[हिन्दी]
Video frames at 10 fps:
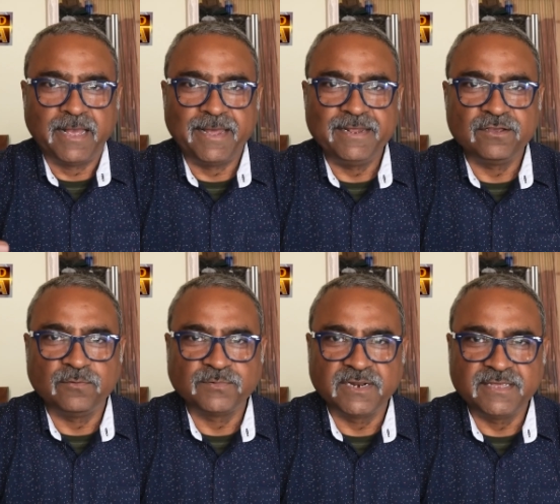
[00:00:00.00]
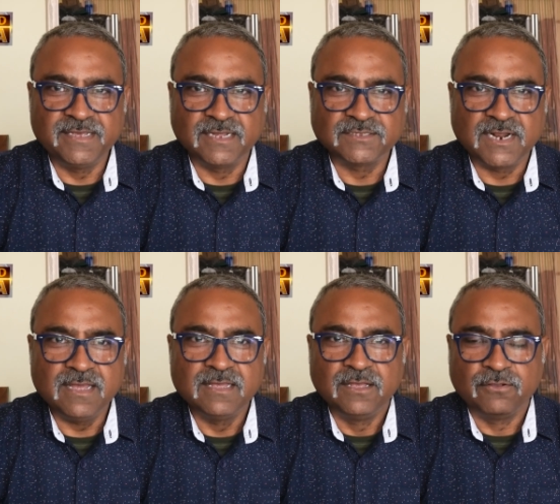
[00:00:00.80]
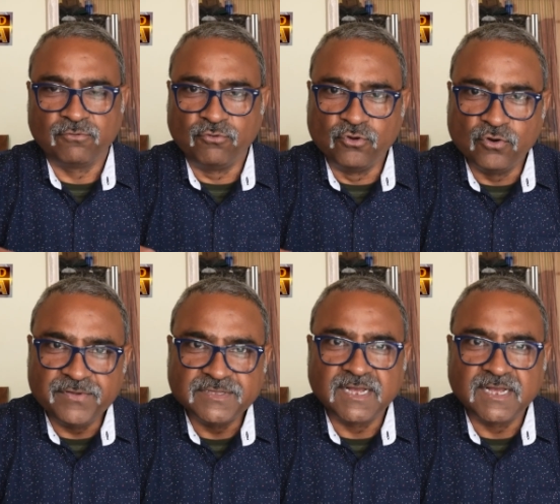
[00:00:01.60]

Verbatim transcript: हेलीकॉप्टर की यात्रा गोविंद